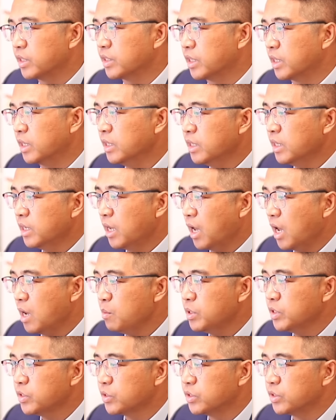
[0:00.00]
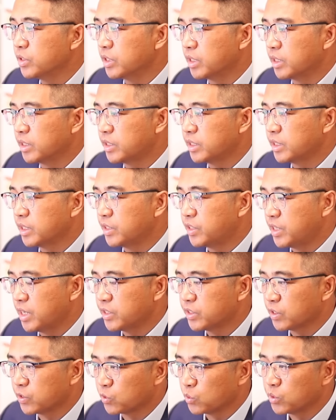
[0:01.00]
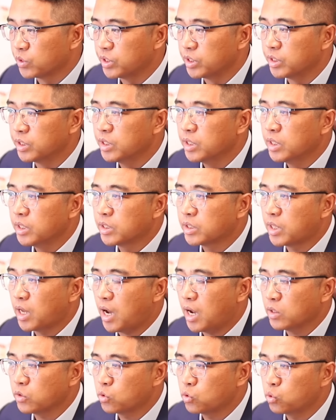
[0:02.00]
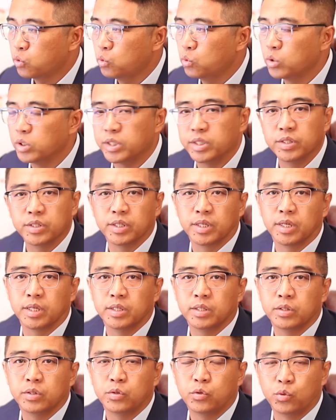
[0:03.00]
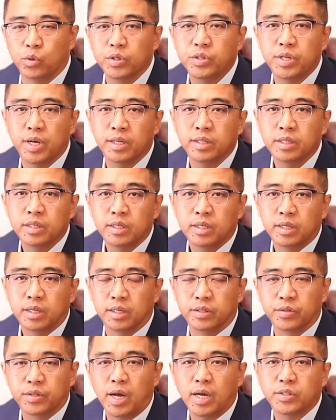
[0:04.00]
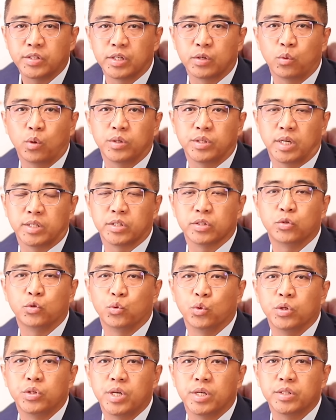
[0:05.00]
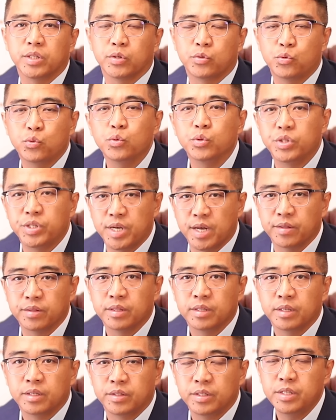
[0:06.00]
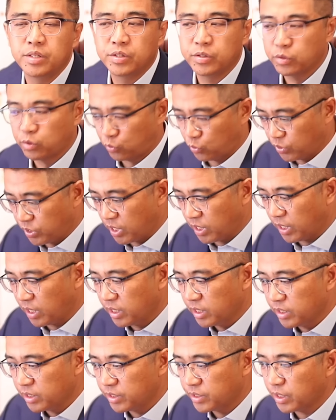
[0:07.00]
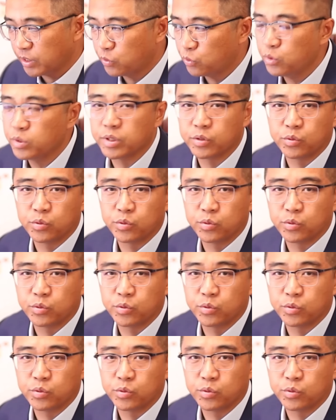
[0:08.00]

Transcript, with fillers: 因呢，埃蒙顿的这个签证中心，它处理的学签很大情况下是学签的续签，你已经有学签了，你再续着